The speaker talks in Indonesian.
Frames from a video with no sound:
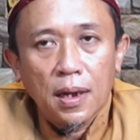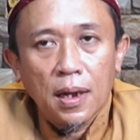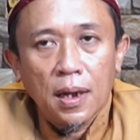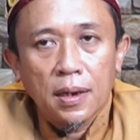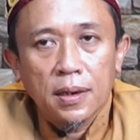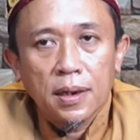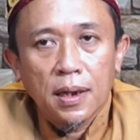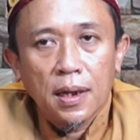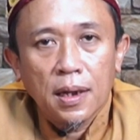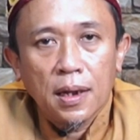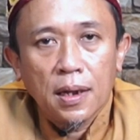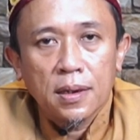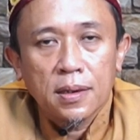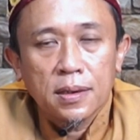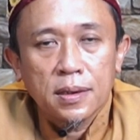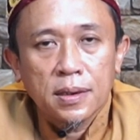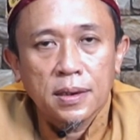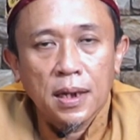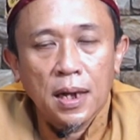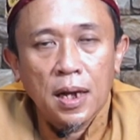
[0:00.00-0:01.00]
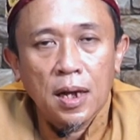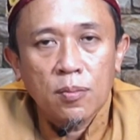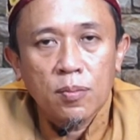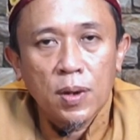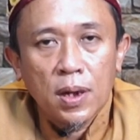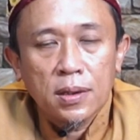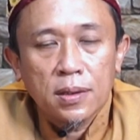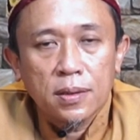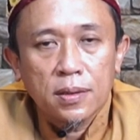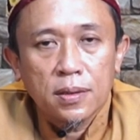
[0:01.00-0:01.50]
ada
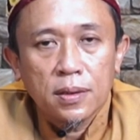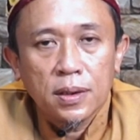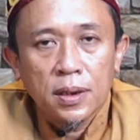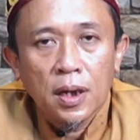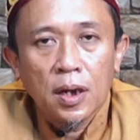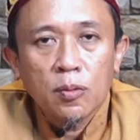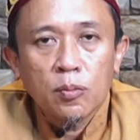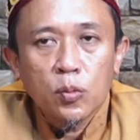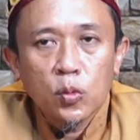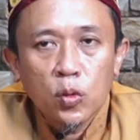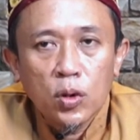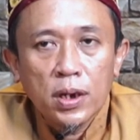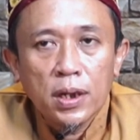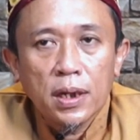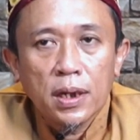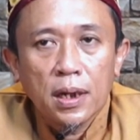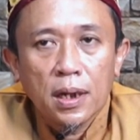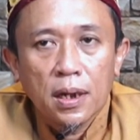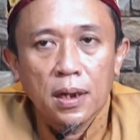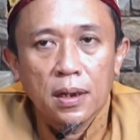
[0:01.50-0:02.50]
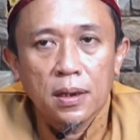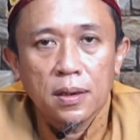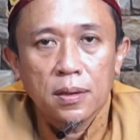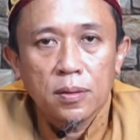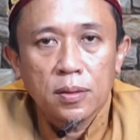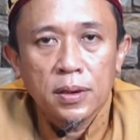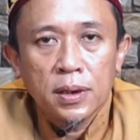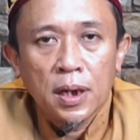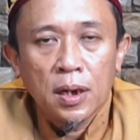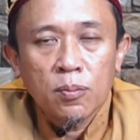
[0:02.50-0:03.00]
sahabat yang mulia
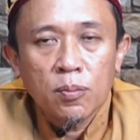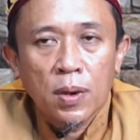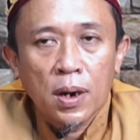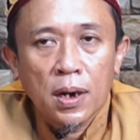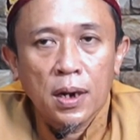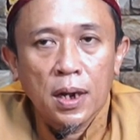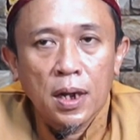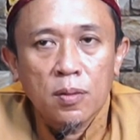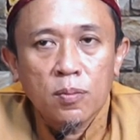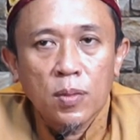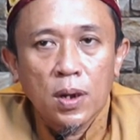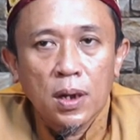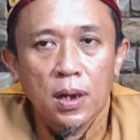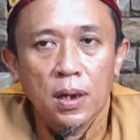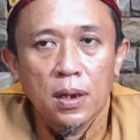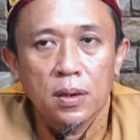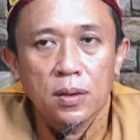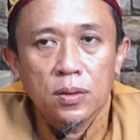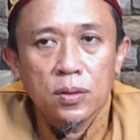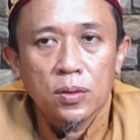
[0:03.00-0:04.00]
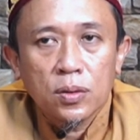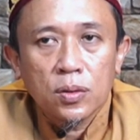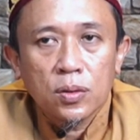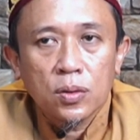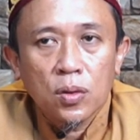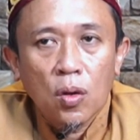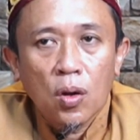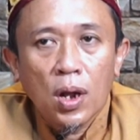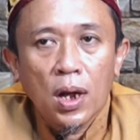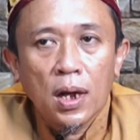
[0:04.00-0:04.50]
yang bernama
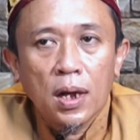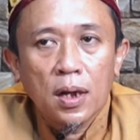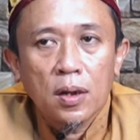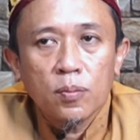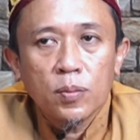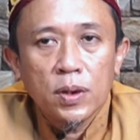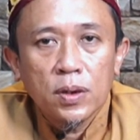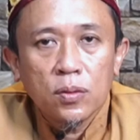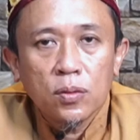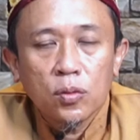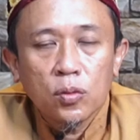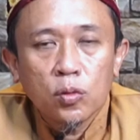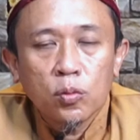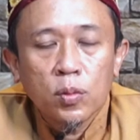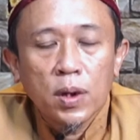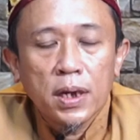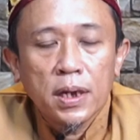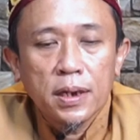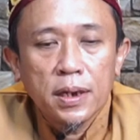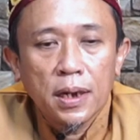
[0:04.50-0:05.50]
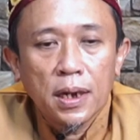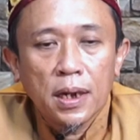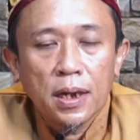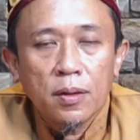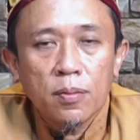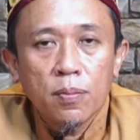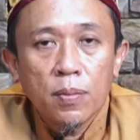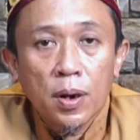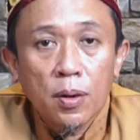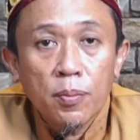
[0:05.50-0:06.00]
Tolha bin
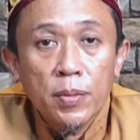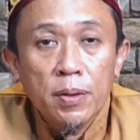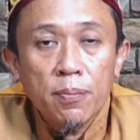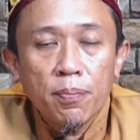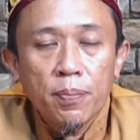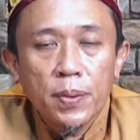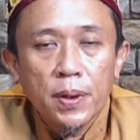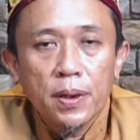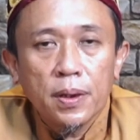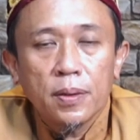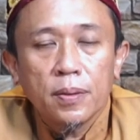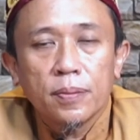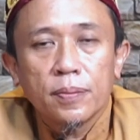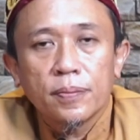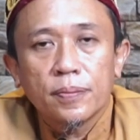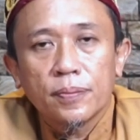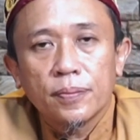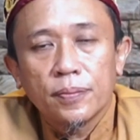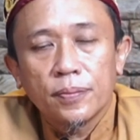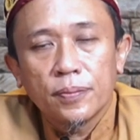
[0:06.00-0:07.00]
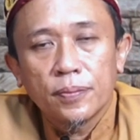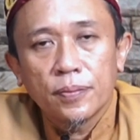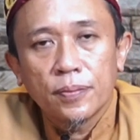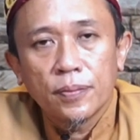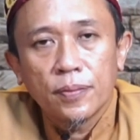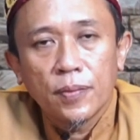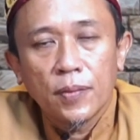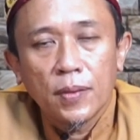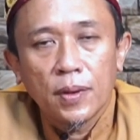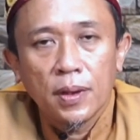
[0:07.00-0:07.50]
Ubaidillah bermimpi.
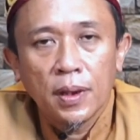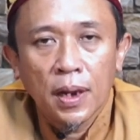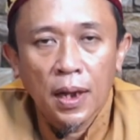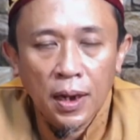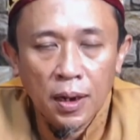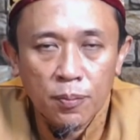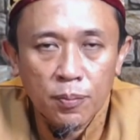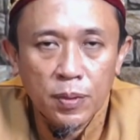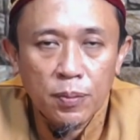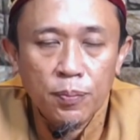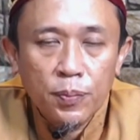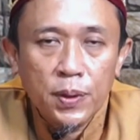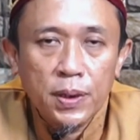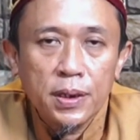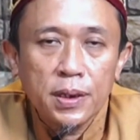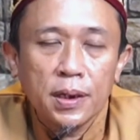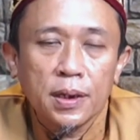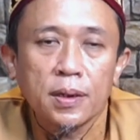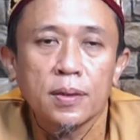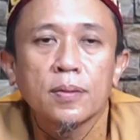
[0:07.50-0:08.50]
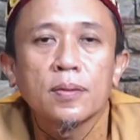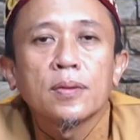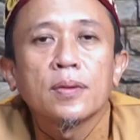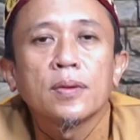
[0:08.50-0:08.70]
Dalam mimpinya